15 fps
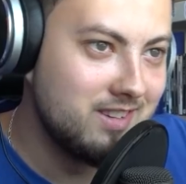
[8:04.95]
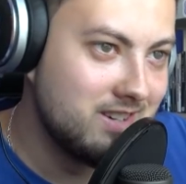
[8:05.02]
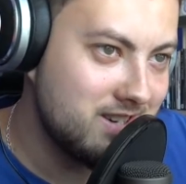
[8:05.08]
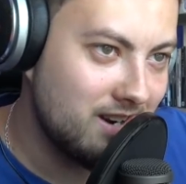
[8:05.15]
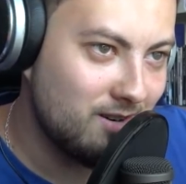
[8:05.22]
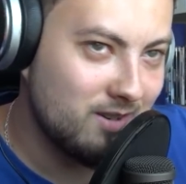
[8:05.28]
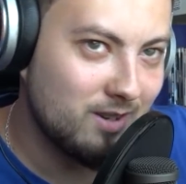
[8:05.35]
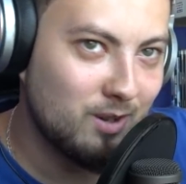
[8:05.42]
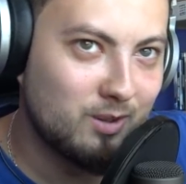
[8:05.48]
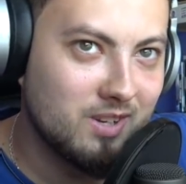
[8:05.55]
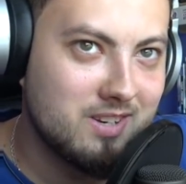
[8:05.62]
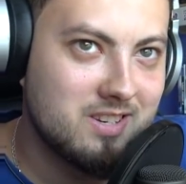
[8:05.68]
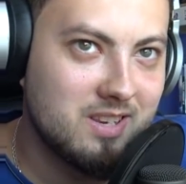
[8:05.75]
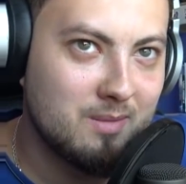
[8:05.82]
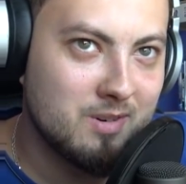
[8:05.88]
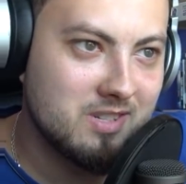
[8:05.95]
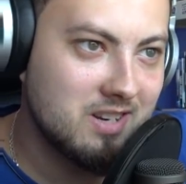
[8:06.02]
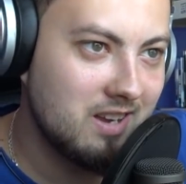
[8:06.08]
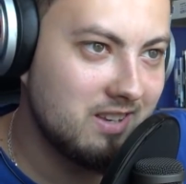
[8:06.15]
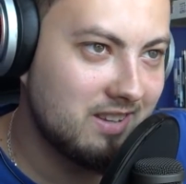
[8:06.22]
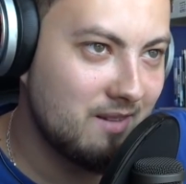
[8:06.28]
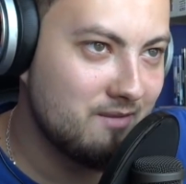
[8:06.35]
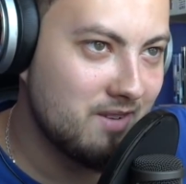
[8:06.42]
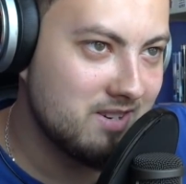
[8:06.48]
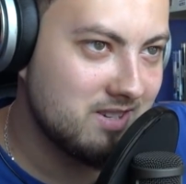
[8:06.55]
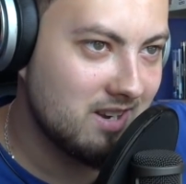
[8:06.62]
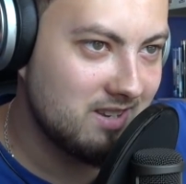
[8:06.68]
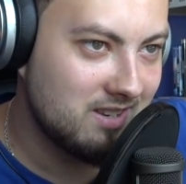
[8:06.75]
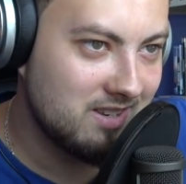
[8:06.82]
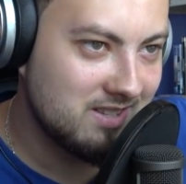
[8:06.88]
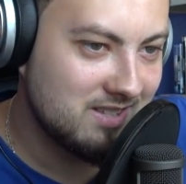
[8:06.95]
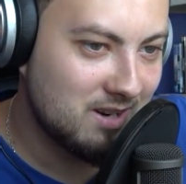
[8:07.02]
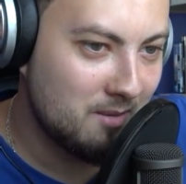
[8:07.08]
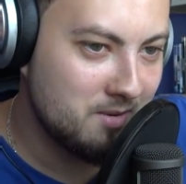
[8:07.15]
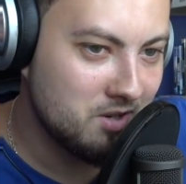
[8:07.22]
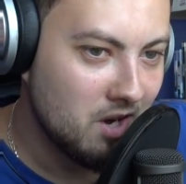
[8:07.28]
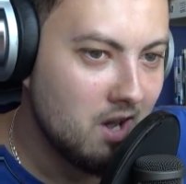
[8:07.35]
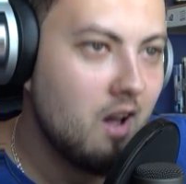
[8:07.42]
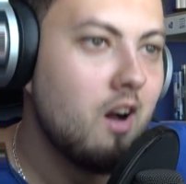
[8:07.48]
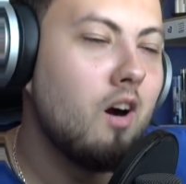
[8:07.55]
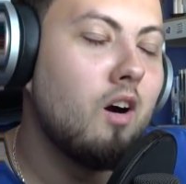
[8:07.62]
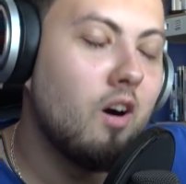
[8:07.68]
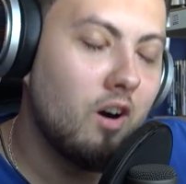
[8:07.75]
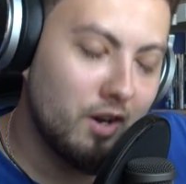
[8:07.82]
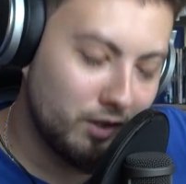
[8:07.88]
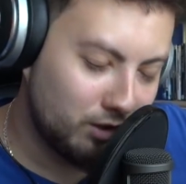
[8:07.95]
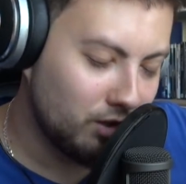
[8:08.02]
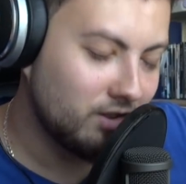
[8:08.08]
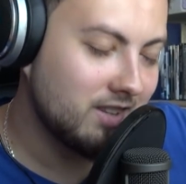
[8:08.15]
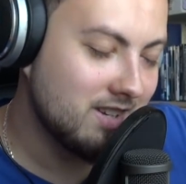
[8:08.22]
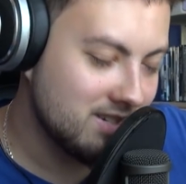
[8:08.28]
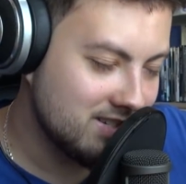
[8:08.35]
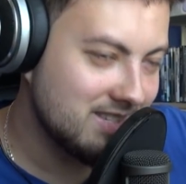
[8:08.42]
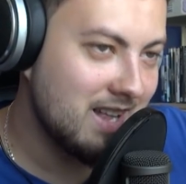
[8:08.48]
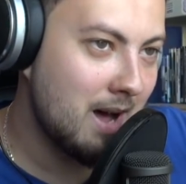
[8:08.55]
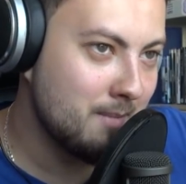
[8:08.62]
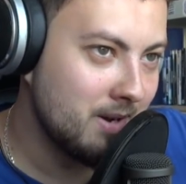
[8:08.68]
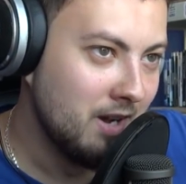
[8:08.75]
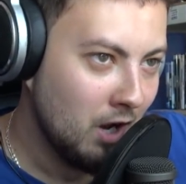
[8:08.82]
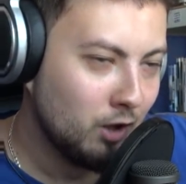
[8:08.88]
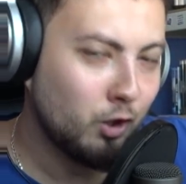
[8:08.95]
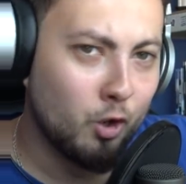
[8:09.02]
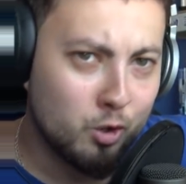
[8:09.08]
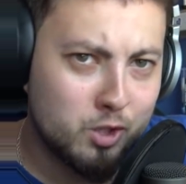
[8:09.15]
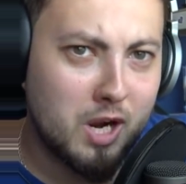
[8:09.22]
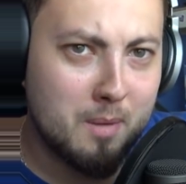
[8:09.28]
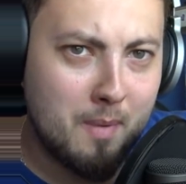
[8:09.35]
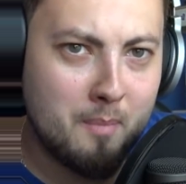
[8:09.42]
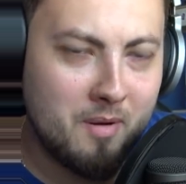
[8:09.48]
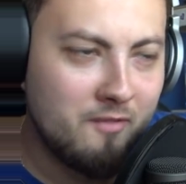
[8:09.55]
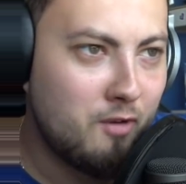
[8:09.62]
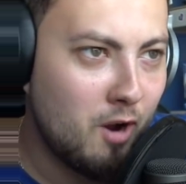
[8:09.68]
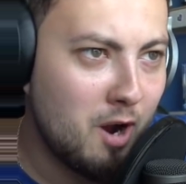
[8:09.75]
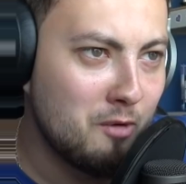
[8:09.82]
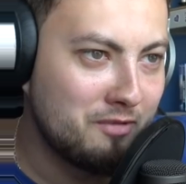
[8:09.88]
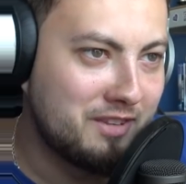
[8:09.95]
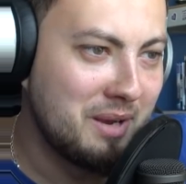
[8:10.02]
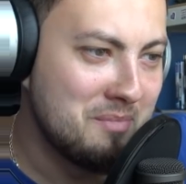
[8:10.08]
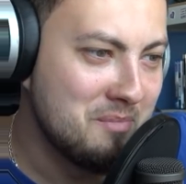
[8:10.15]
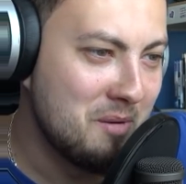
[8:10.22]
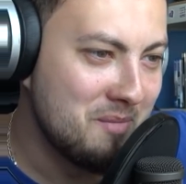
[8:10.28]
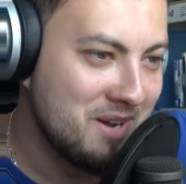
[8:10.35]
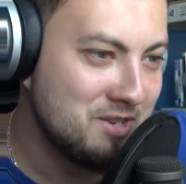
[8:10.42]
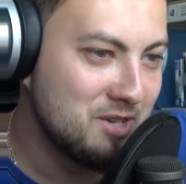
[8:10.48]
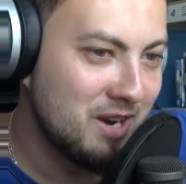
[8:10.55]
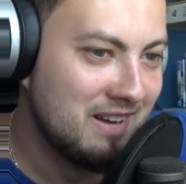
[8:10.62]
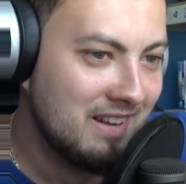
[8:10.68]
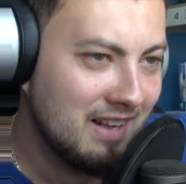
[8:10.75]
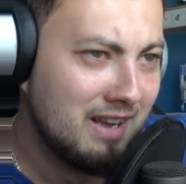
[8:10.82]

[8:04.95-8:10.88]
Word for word: niczego nie dotyczy? Nie można ani tam wejść, ani nic zrobić. Oj, to też znamy. To już chyba bym wolał w tym momencie